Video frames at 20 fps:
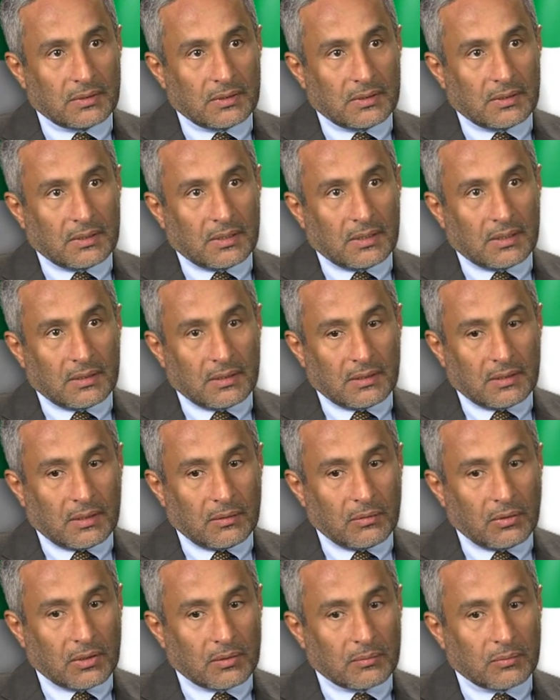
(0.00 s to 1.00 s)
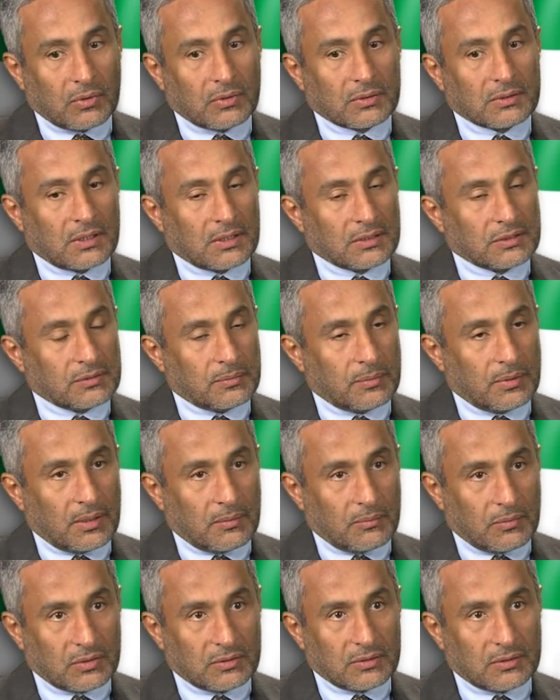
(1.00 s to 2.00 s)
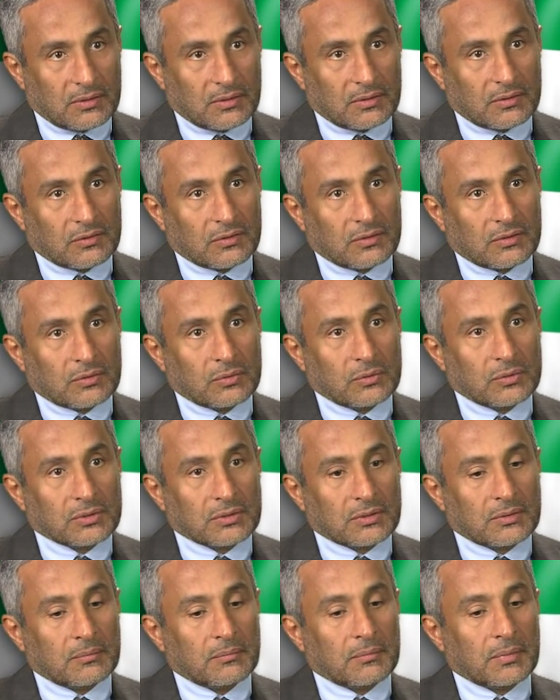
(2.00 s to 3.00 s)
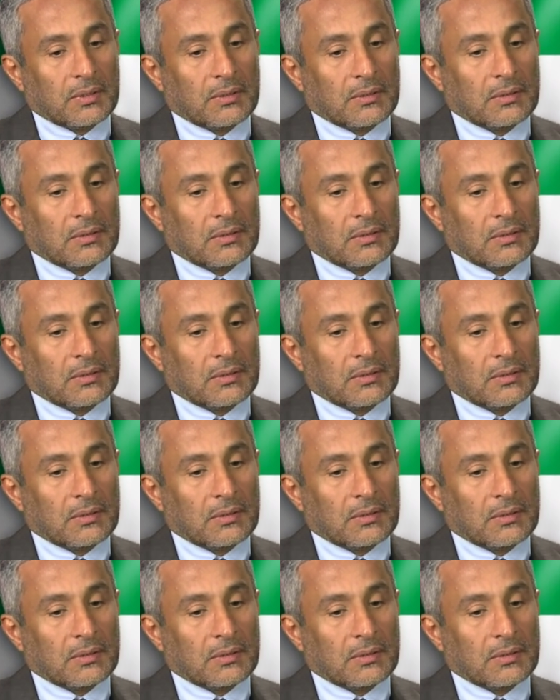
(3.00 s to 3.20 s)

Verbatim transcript: są uh, przekazywane do Rady Narodowej oraz do Rady Ministrów.